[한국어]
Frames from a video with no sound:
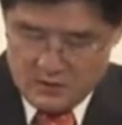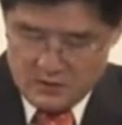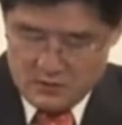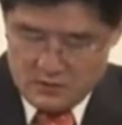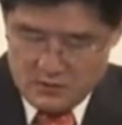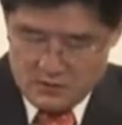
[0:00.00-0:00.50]

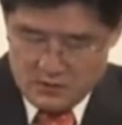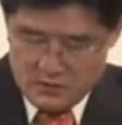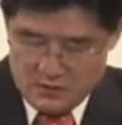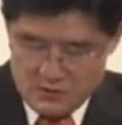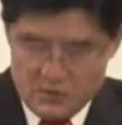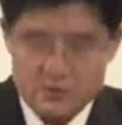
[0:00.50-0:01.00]
이
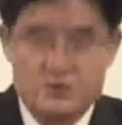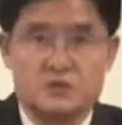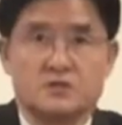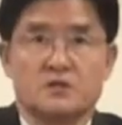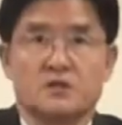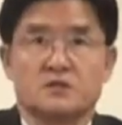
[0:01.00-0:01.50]
저희
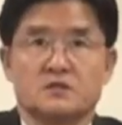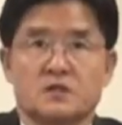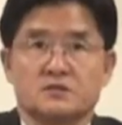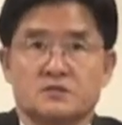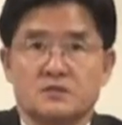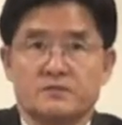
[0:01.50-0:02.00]
지역에
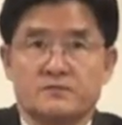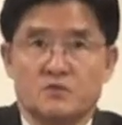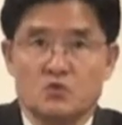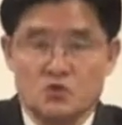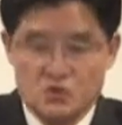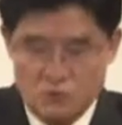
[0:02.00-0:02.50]
사시는
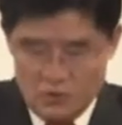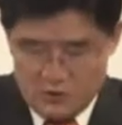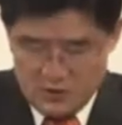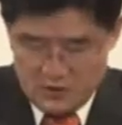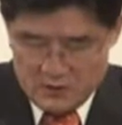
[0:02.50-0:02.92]
65세